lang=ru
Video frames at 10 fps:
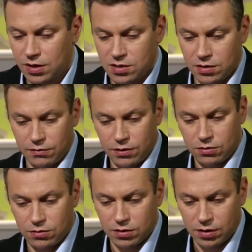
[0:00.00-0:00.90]
газета
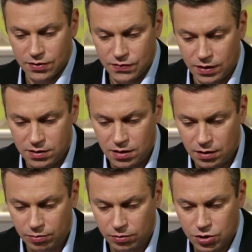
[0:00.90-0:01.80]
выходит? Раз в две
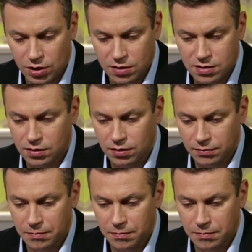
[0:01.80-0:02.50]
недели получается? Раз в две недели,